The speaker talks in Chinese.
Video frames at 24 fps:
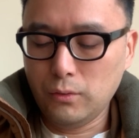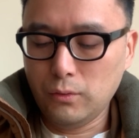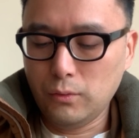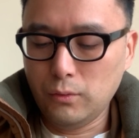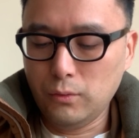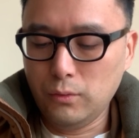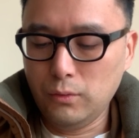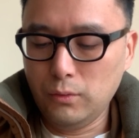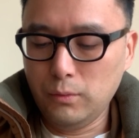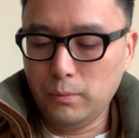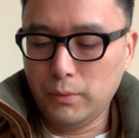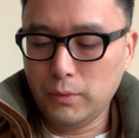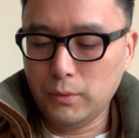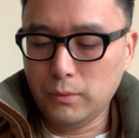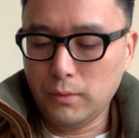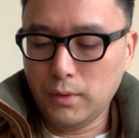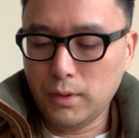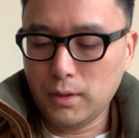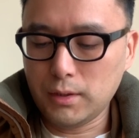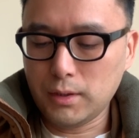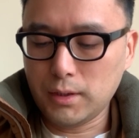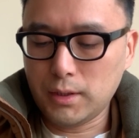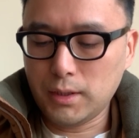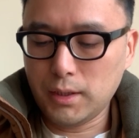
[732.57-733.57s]
吾不
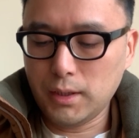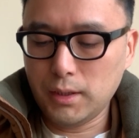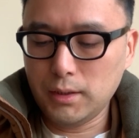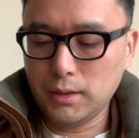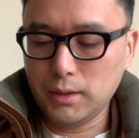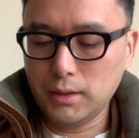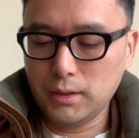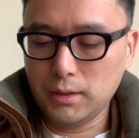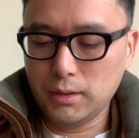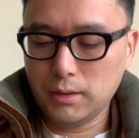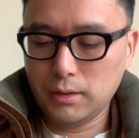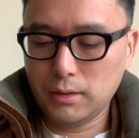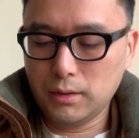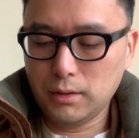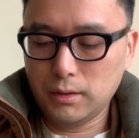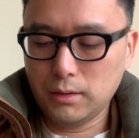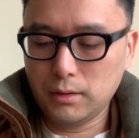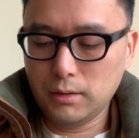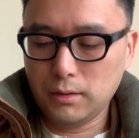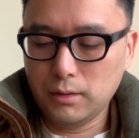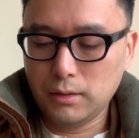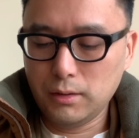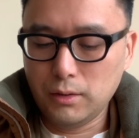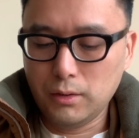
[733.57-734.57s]
忘身
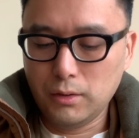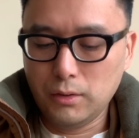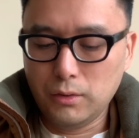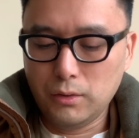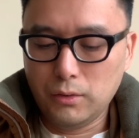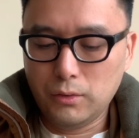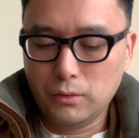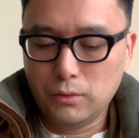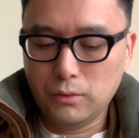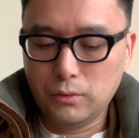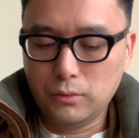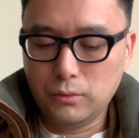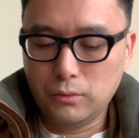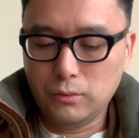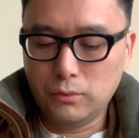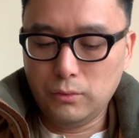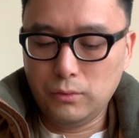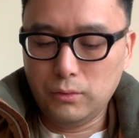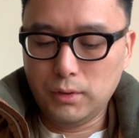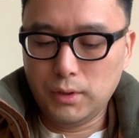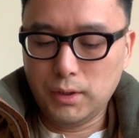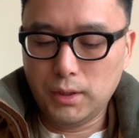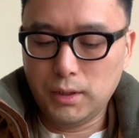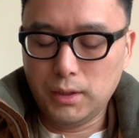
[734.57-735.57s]
矣。”欲
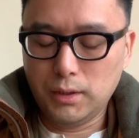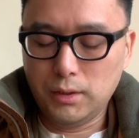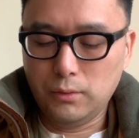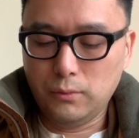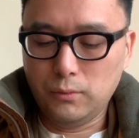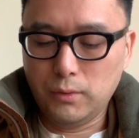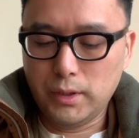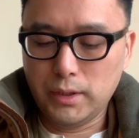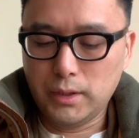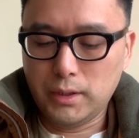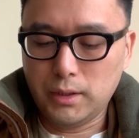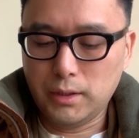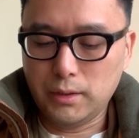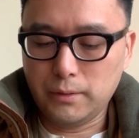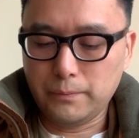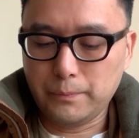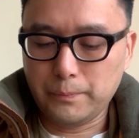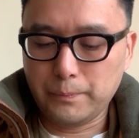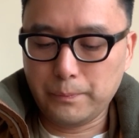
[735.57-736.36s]
逆未信。